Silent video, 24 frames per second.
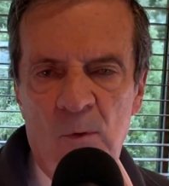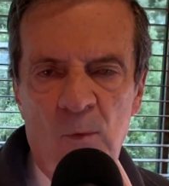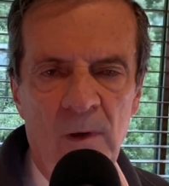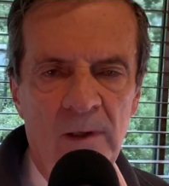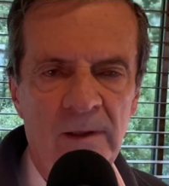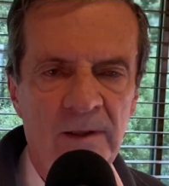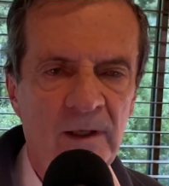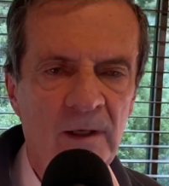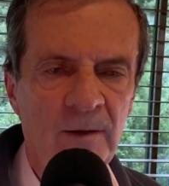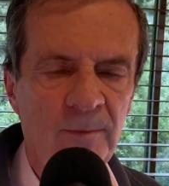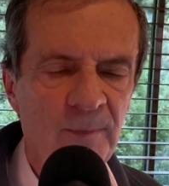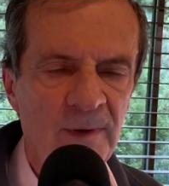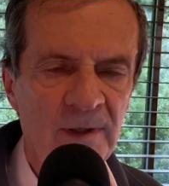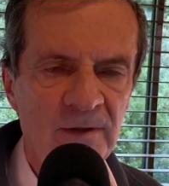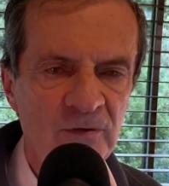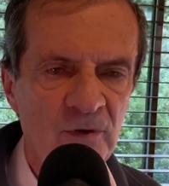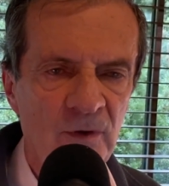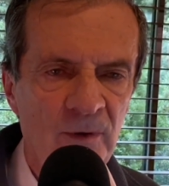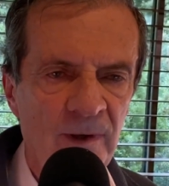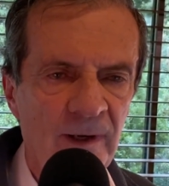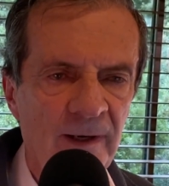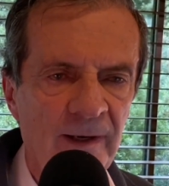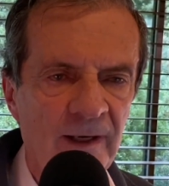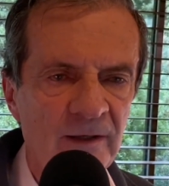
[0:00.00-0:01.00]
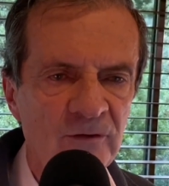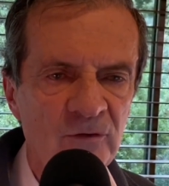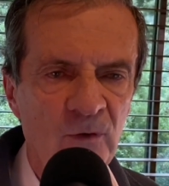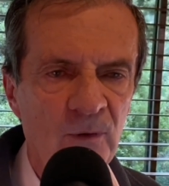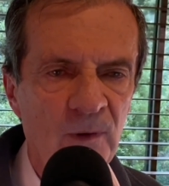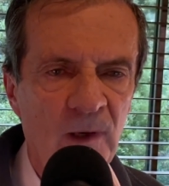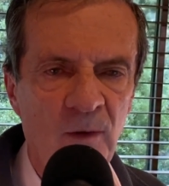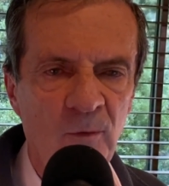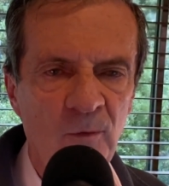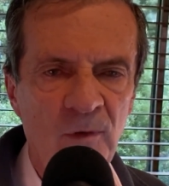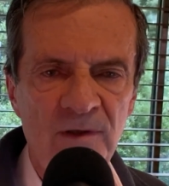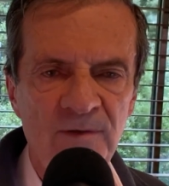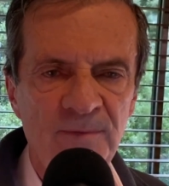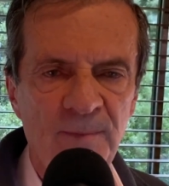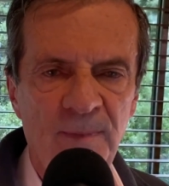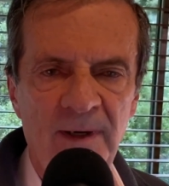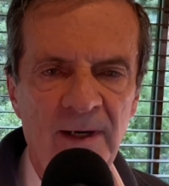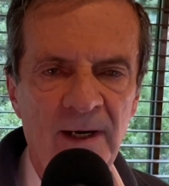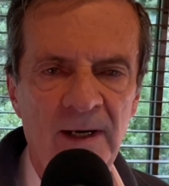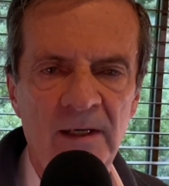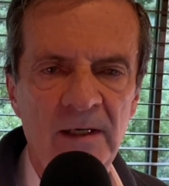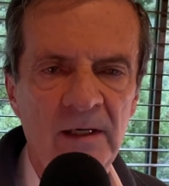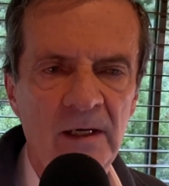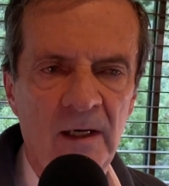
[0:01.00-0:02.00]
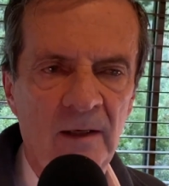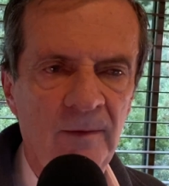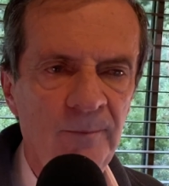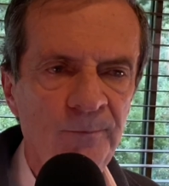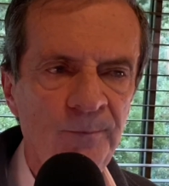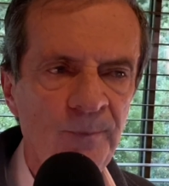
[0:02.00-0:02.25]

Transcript: cualquier persona razonable esperaría.